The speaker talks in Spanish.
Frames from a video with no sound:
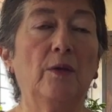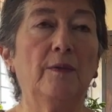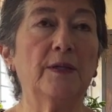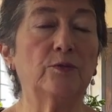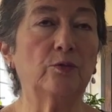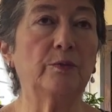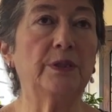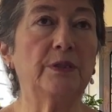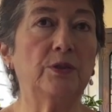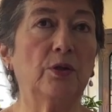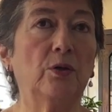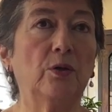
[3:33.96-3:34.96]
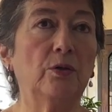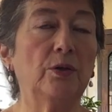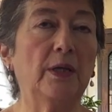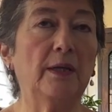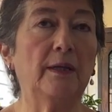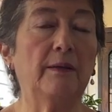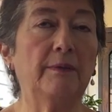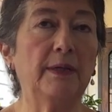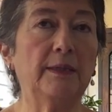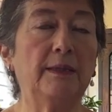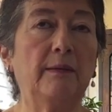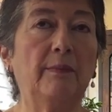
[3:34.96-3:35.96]
de sumisión, de, de
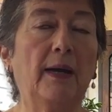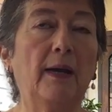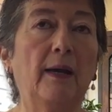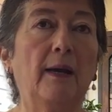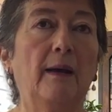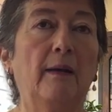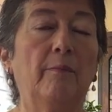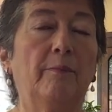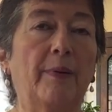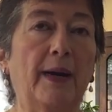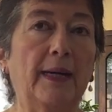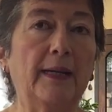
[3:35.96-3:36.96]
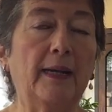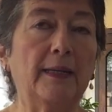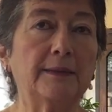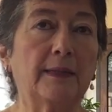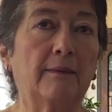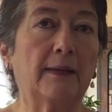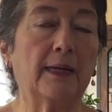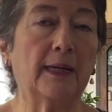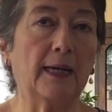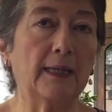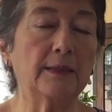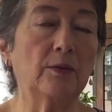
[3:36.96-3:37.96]
víctima, para
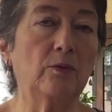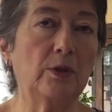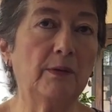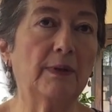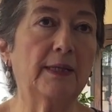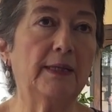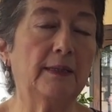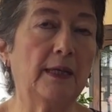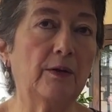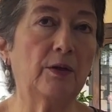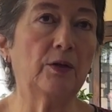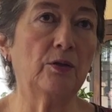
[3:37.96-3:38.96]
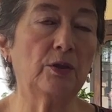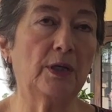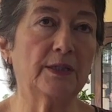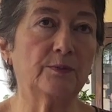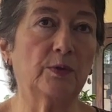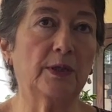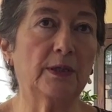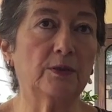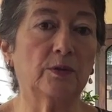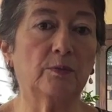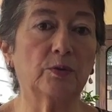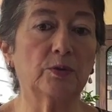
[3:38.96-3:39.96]
trabajar en un imaginario en donde las mujeres
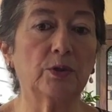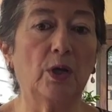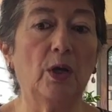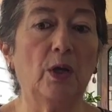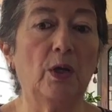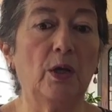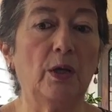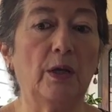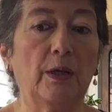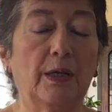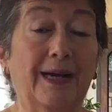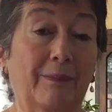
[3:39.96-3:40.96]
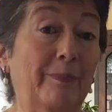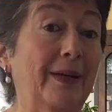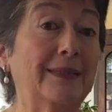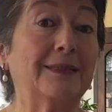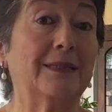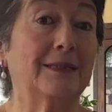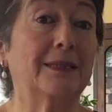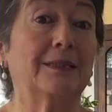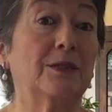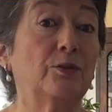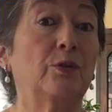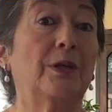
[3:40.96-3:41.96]
somos eh, capaces de
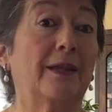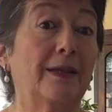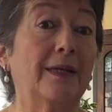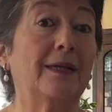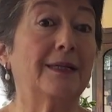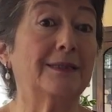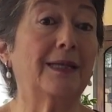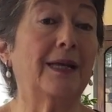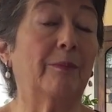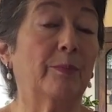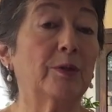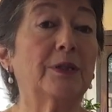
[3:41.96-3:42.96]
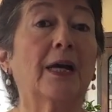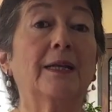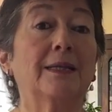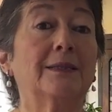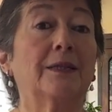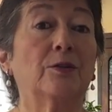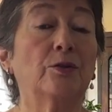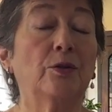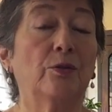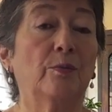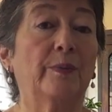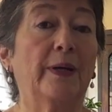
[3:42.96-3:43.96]
ser ciudadanas que aportan al desarrollo
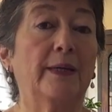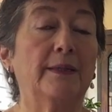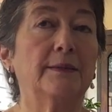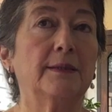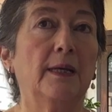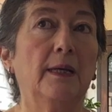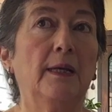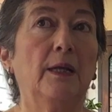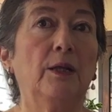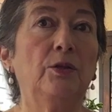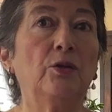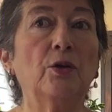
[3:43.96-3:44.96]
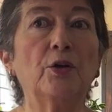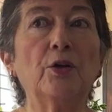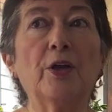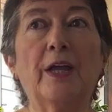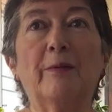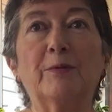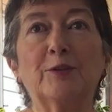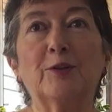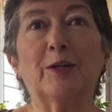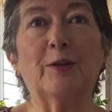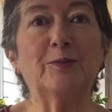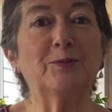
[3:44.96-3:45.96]
de un país. No creo que hayamos
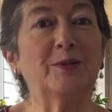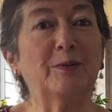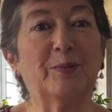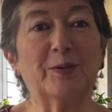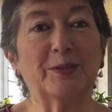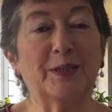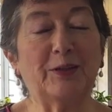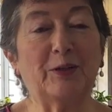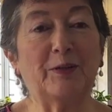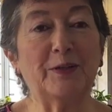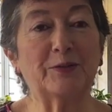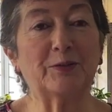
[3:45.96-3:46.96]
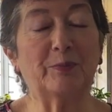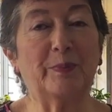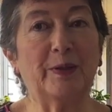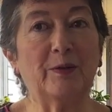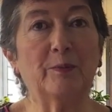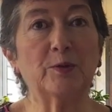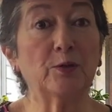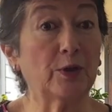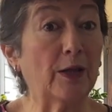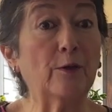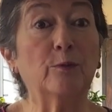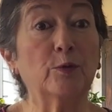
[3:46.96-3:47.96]
logrado un 100% de eso, pero hemos
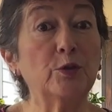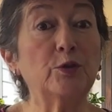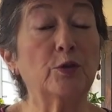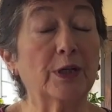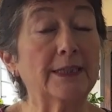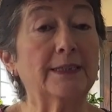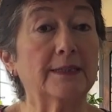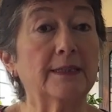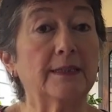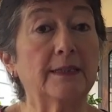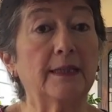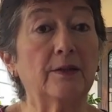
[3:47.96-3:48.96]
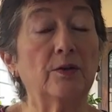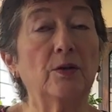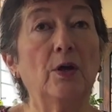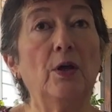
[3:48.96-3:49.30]
logrado mucho en ese sentido.